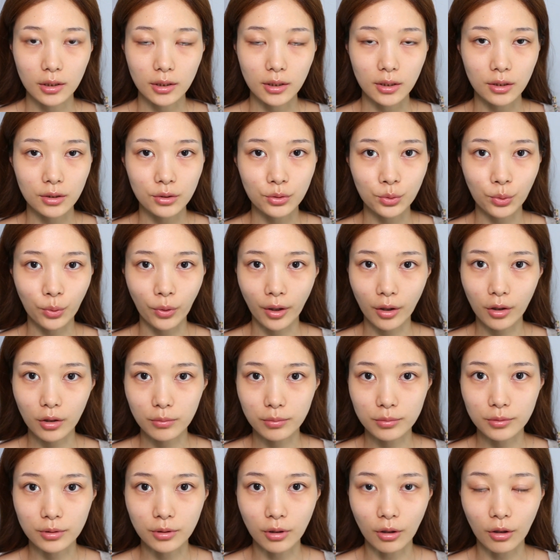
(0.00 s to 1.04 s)
기초
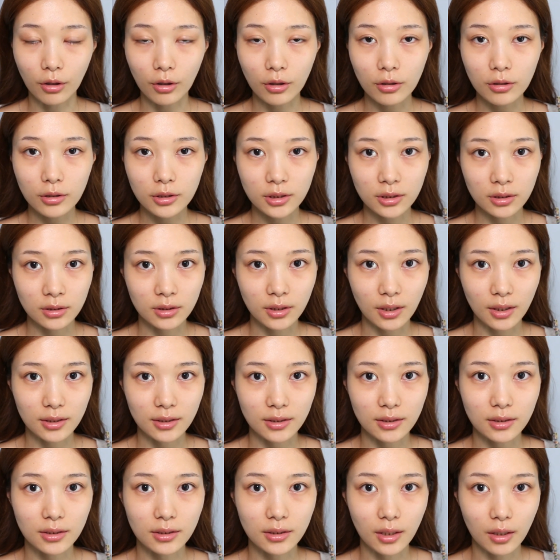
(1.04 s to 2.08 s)
케어부터
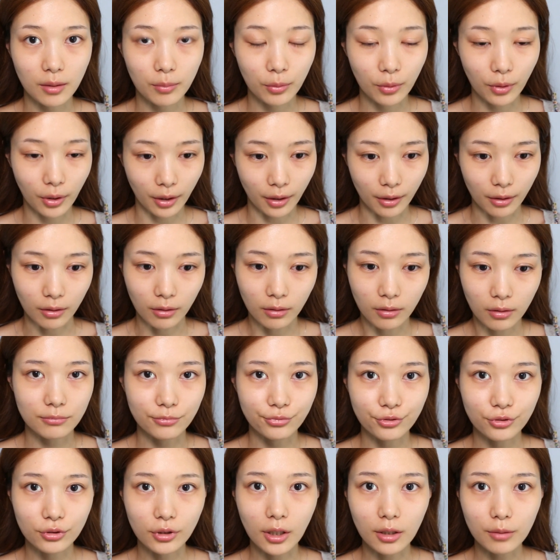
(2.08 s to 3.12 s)
시작을 해볼게요.
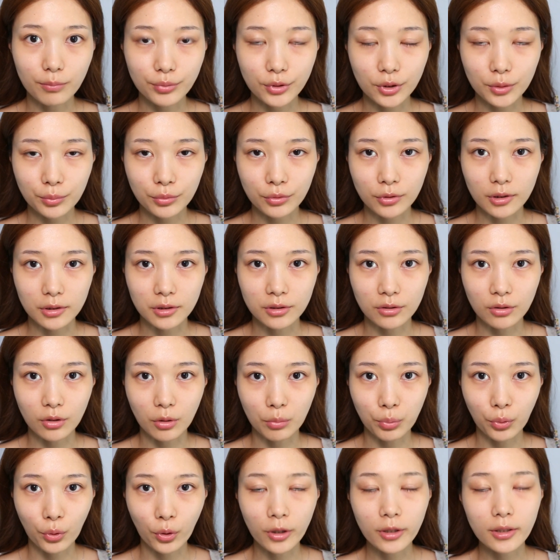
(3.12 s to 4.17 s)
물광 피부 같은
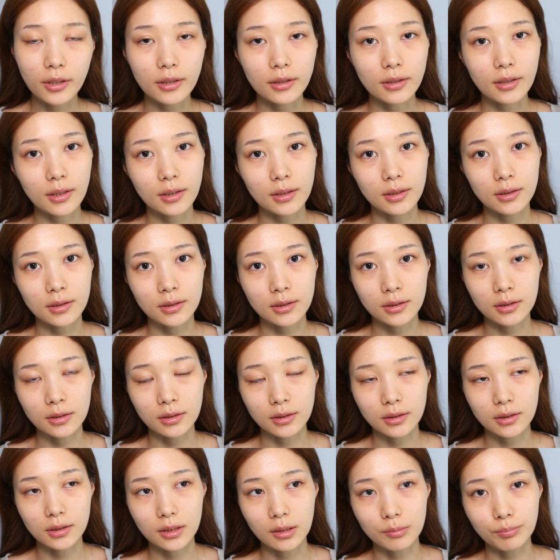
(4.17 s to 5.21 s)
거 표현할
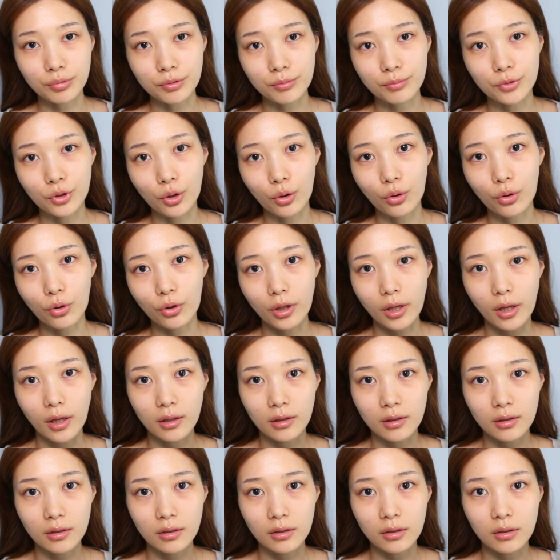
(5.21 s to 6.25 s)
때는 제품 여러
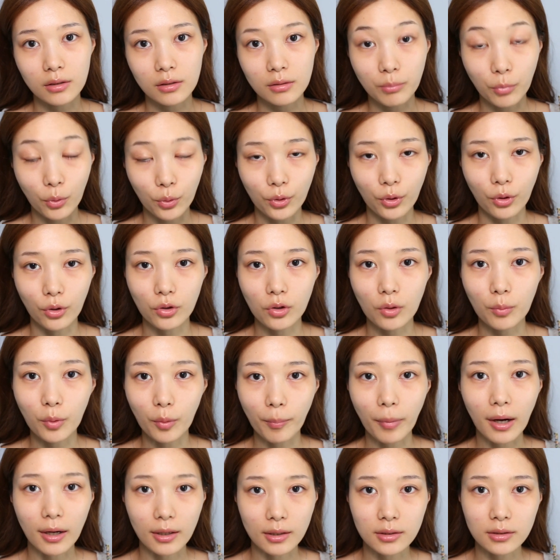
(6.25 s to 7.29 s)
개를 뭐 여러
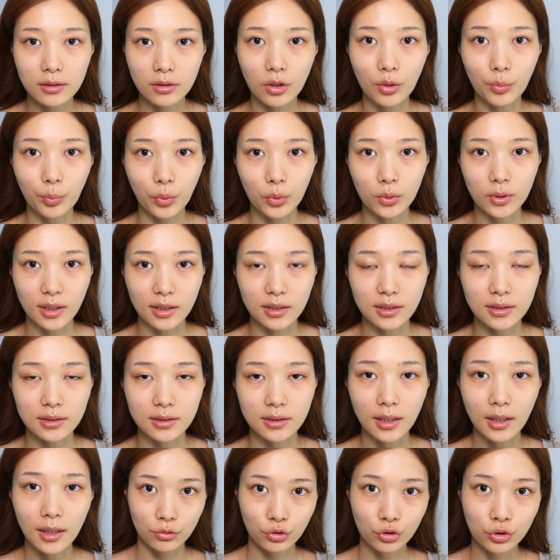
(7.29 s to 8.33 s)
번 바르는 것보다는
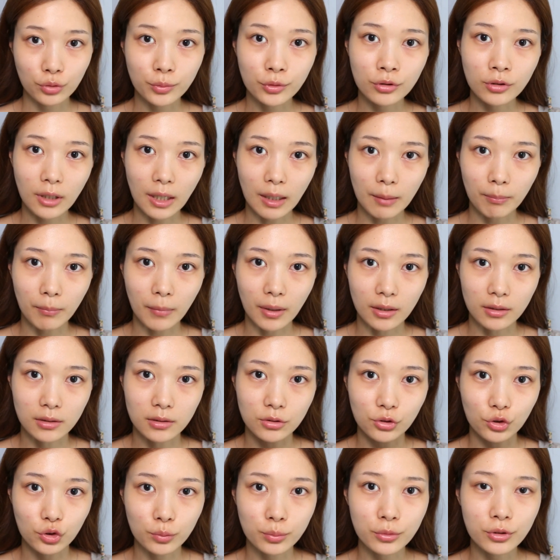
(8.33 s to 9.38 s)
수분감
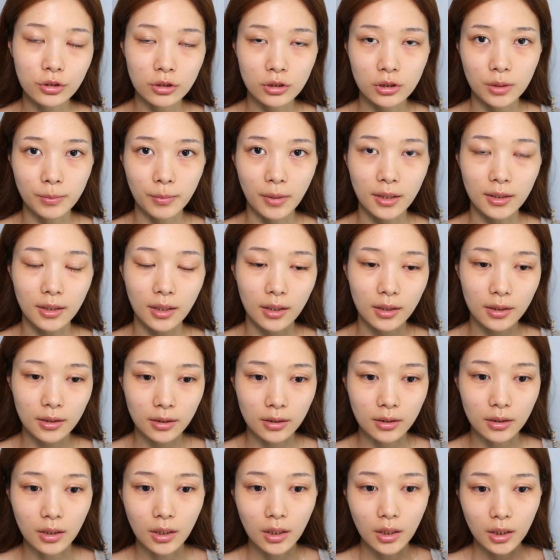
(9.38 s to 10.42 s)
많은 수분 크림
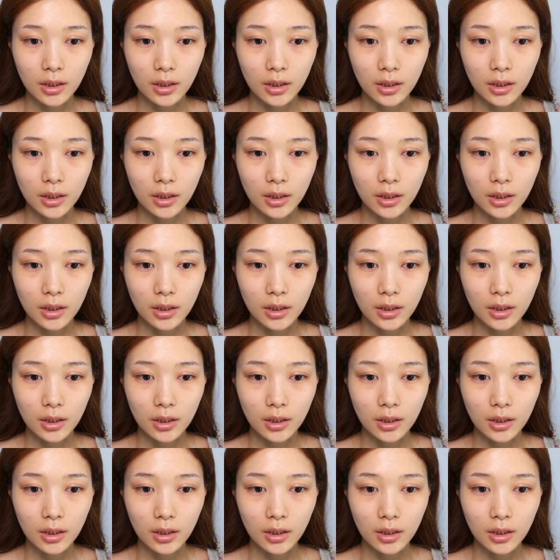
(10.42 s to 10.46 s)
하나를